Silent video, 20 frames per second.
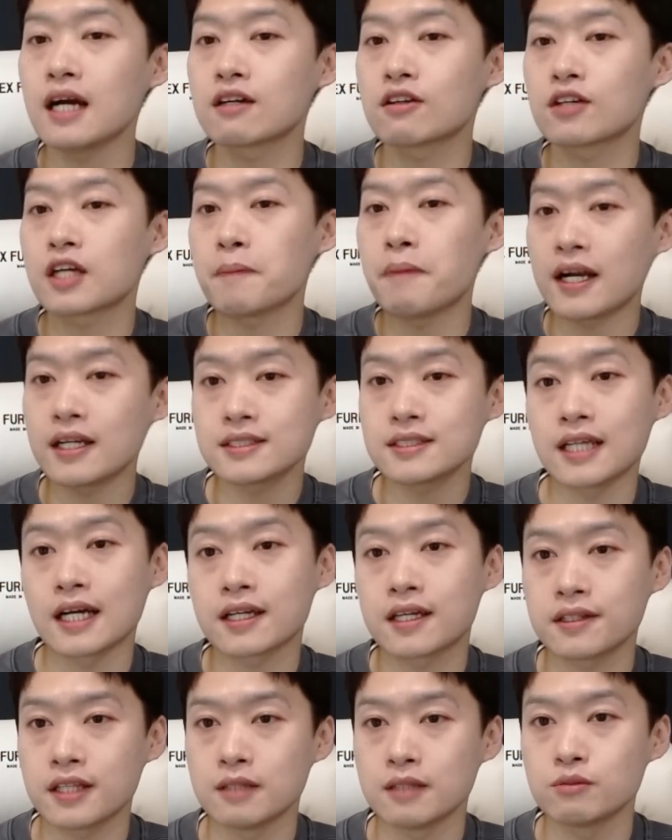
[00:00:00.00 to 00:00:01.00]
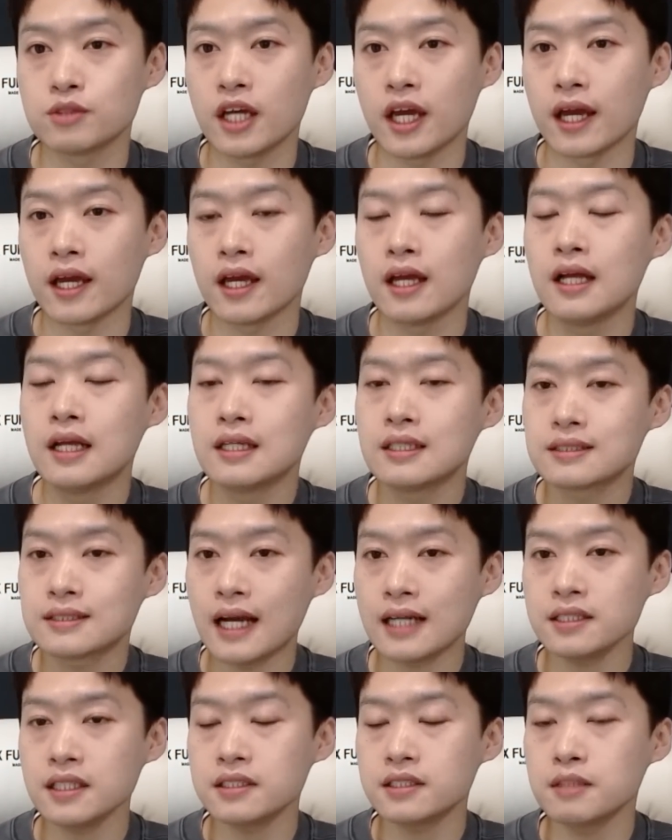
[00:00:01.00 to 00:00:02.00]
그렇게 빠르지 않기 때문에
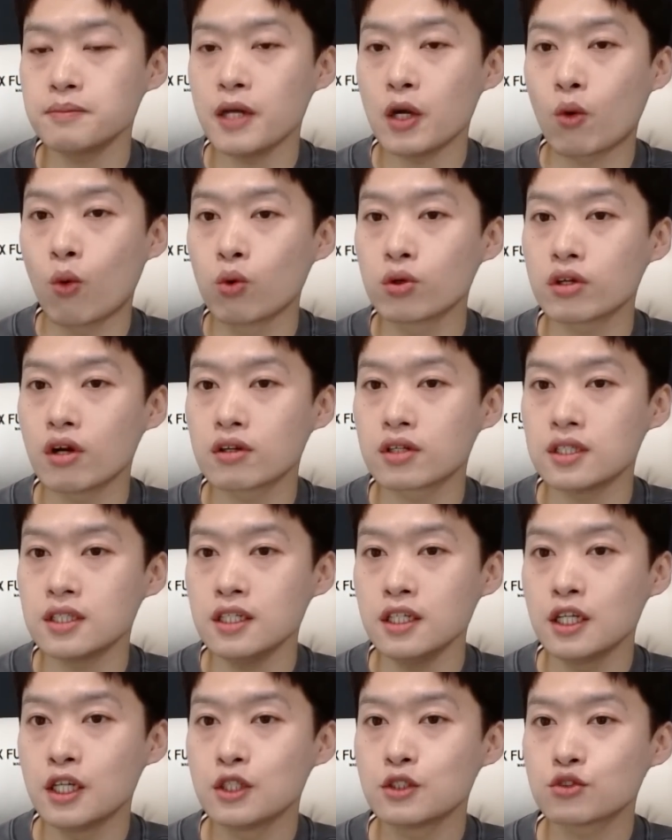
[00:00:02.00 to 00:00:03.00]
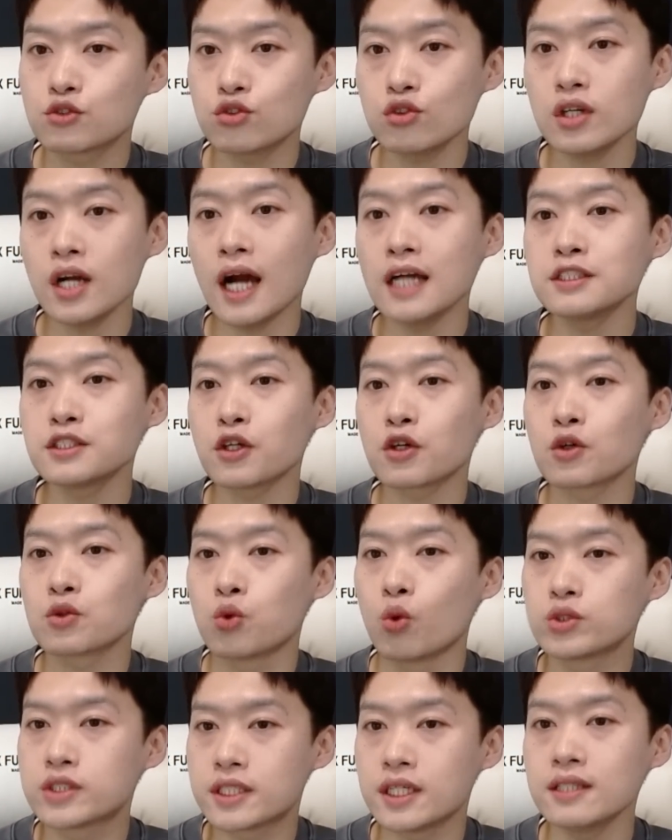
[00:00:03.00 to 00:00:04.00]
상대팀의 공격을 순간적으로
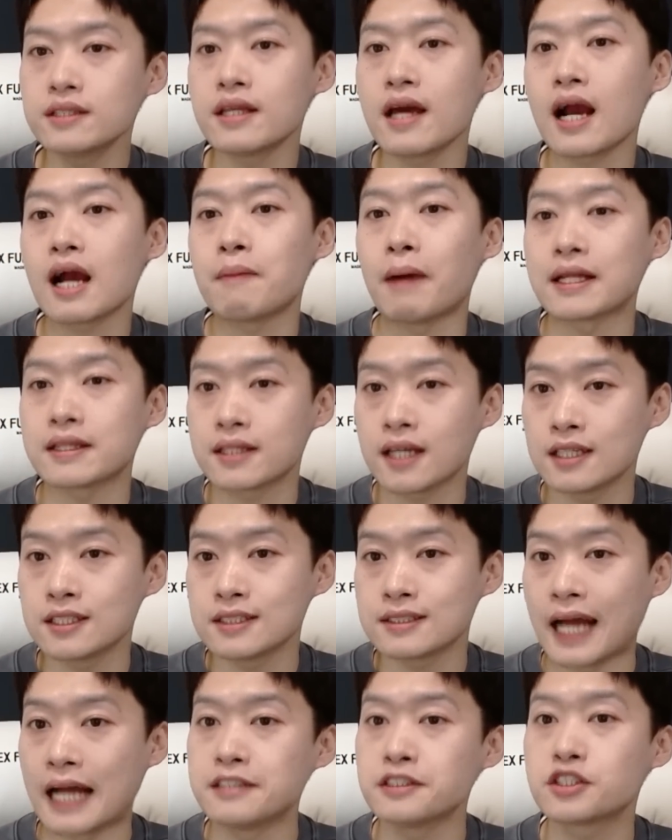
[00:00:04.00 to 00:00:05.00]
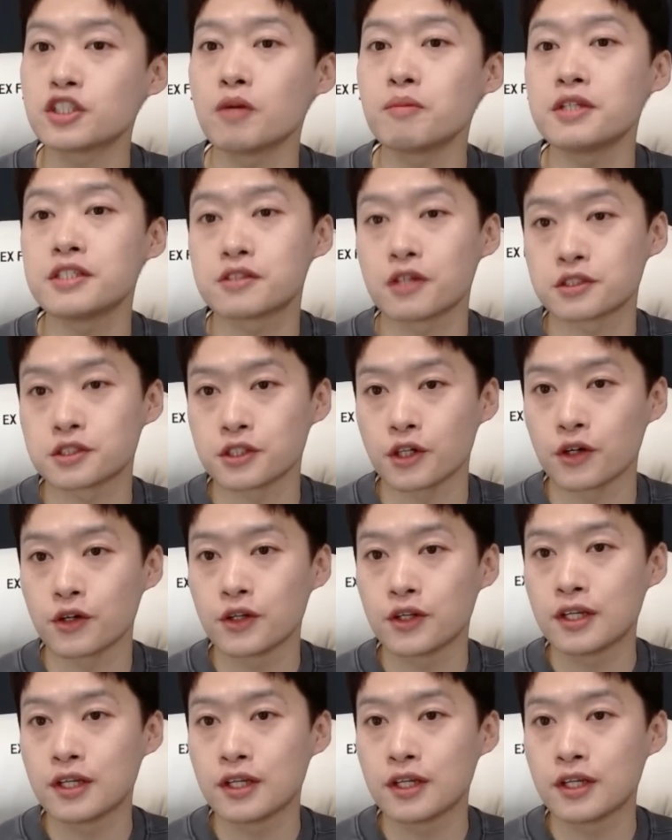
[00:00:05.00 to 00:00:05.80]
놓칠 때가 많다는 단점이 있었죠.